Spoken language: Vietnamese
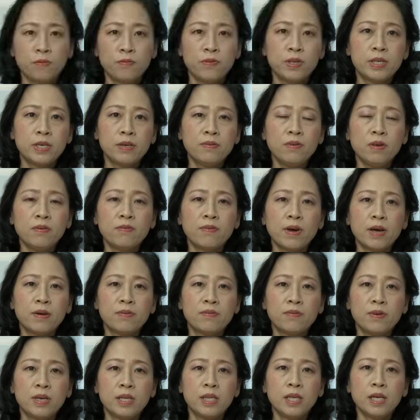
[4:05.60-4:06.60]
vì chính vì
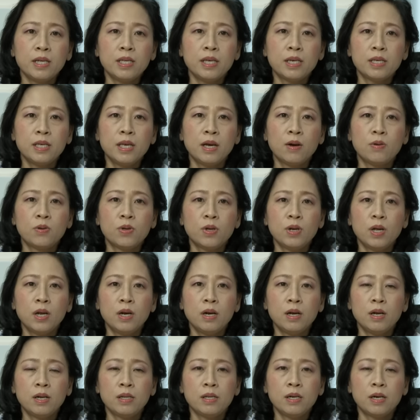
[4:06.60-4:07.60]
vậy vì tiết dịch nhiều cho
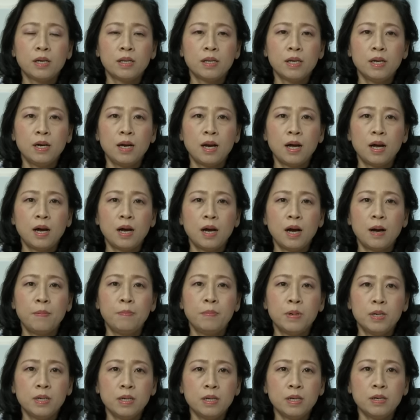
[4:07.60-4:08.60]
nên nó trở nên là
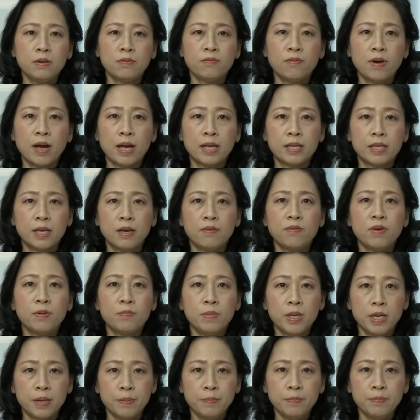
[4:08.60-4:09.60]
ẩm ướt và dễ
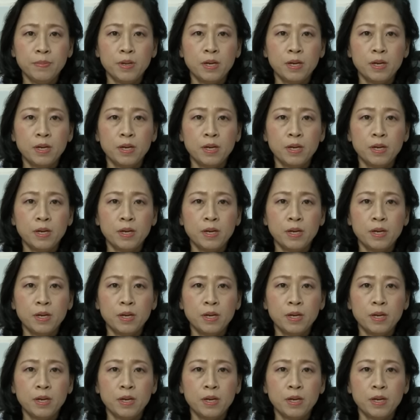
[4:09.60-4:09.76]
viêm nhiễm